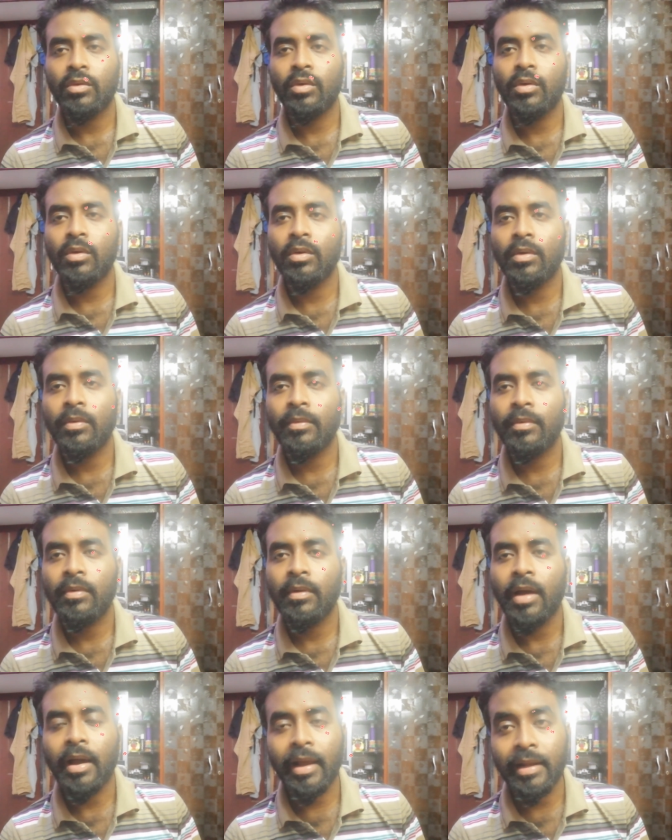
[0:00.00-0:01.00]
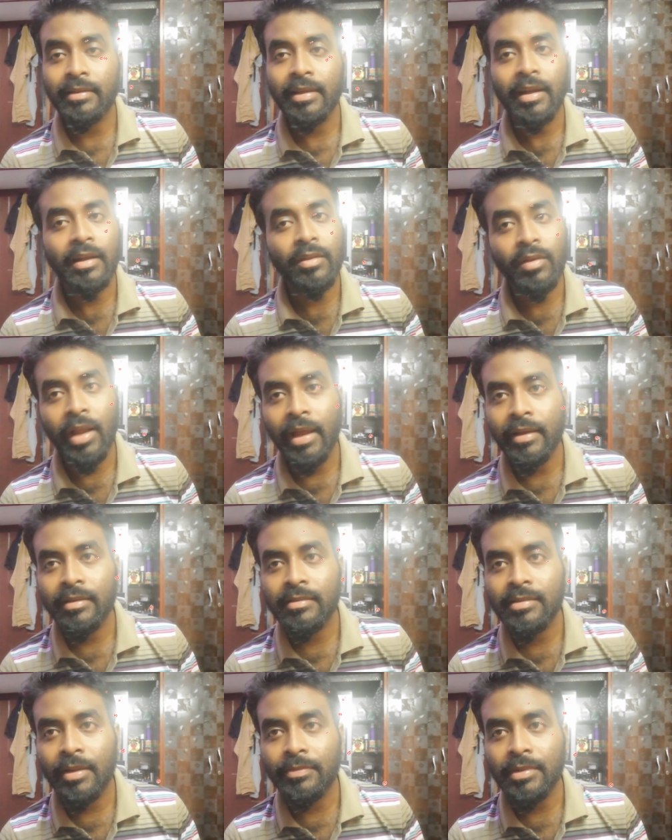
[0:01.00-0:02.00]
तो अगर अच्छा लगे तो लाइक
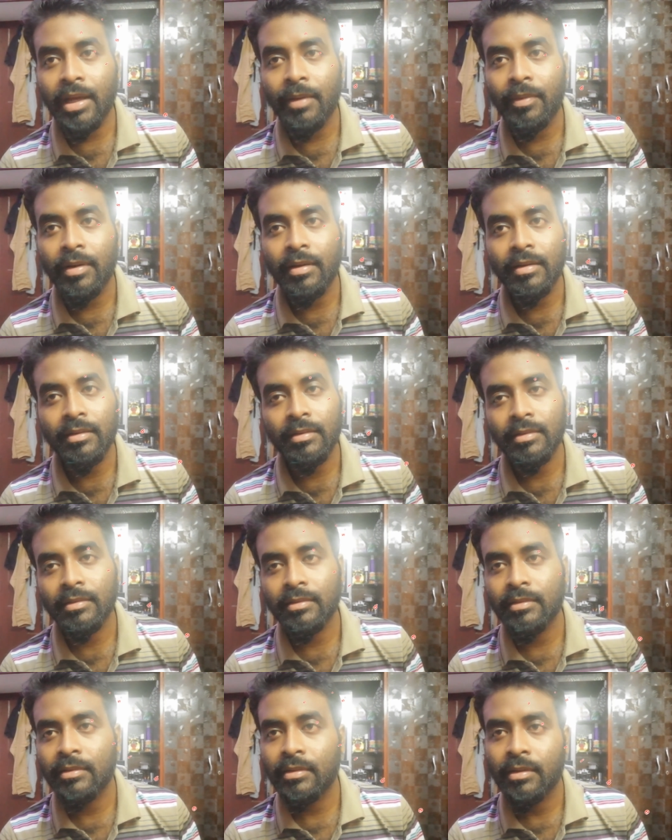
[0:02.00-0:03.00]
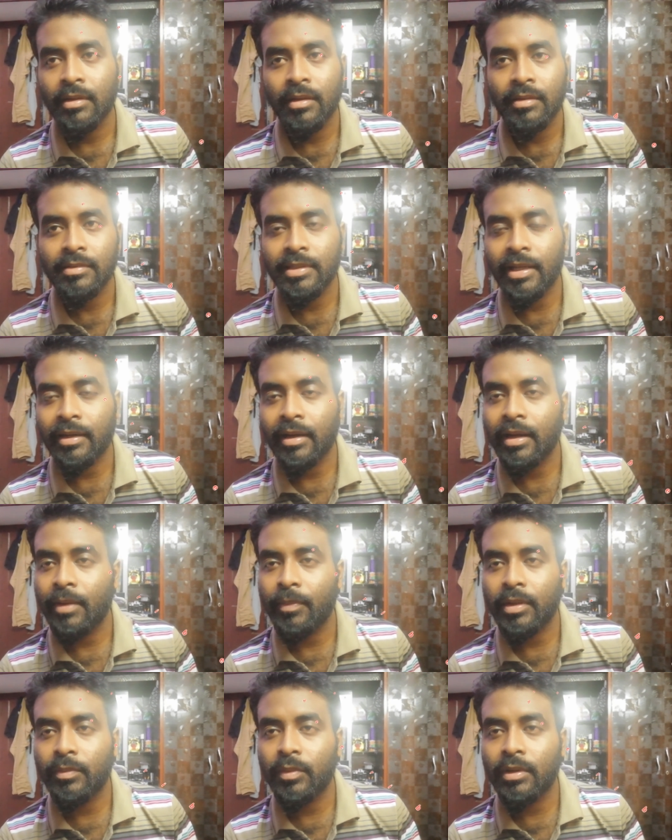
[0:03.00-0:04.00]
सब्सक्राइब और शेयर करना
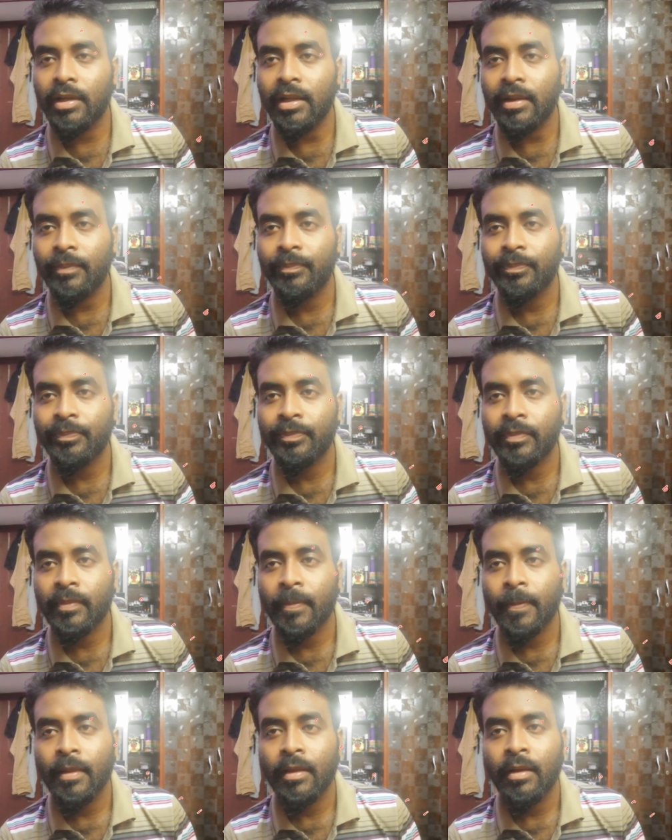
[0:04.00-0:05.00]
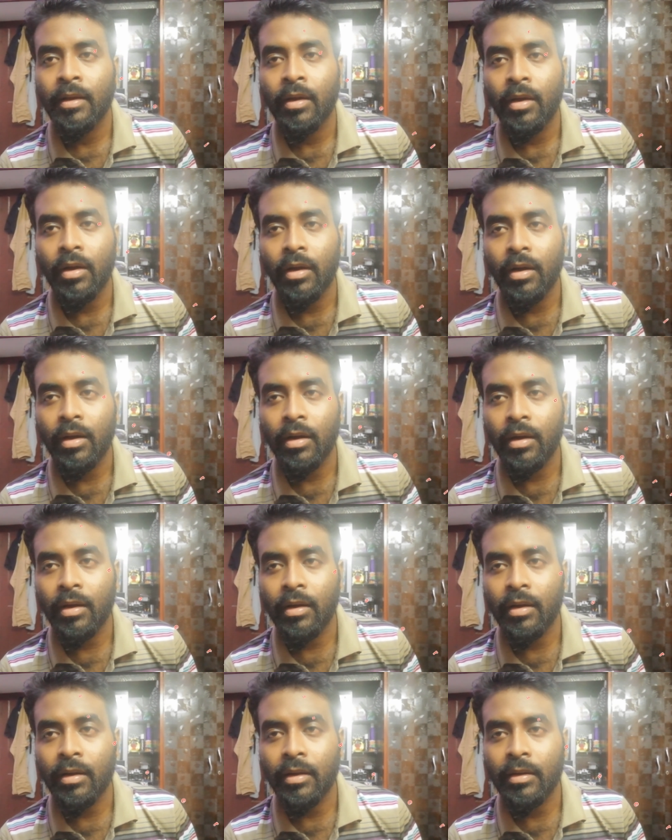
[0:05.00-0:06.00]
मत भूलना
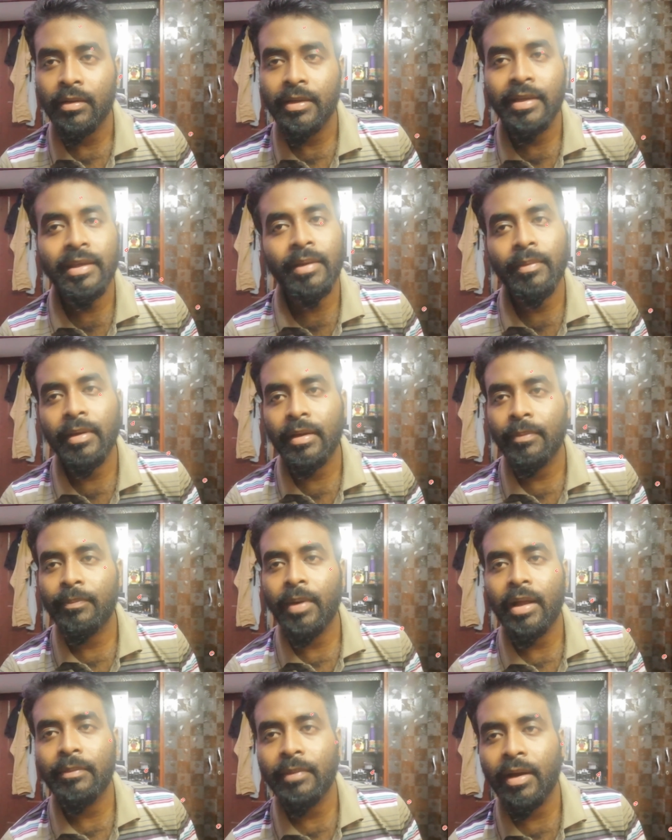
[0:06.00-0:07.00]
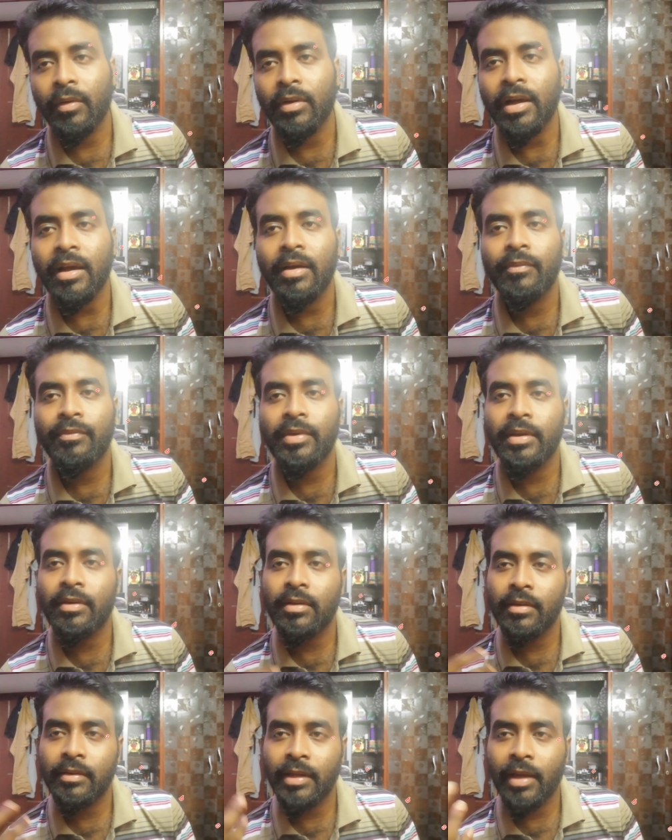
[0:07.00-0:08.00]
और ठीक है मैं अब बाद में आऊँगा
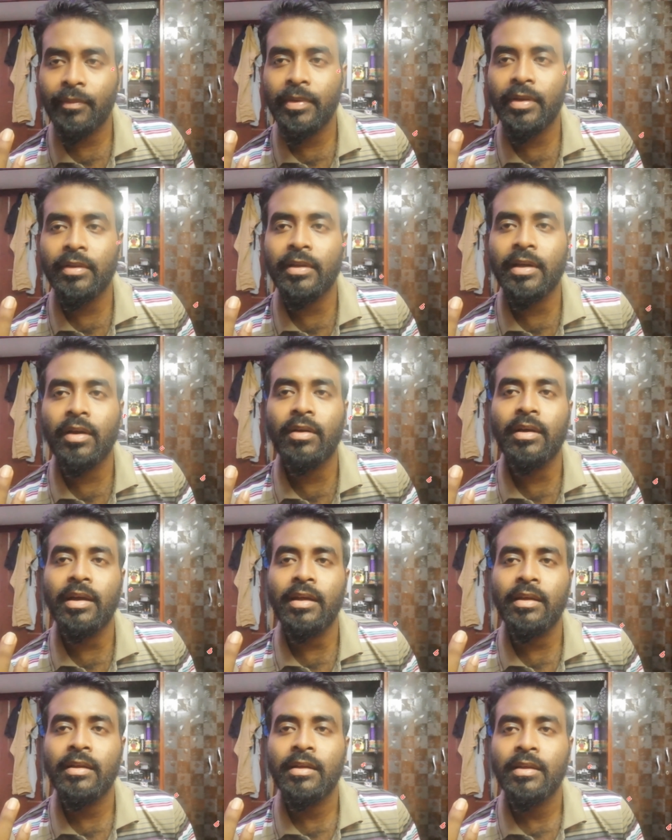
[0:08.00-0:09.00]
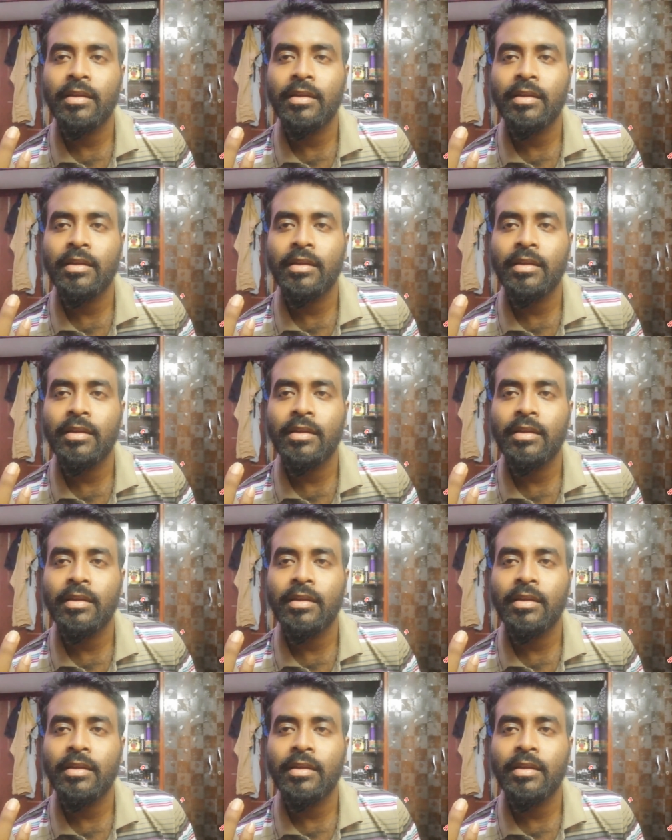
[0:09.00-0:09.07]
फिर नया वीडियो दिखाऊँगा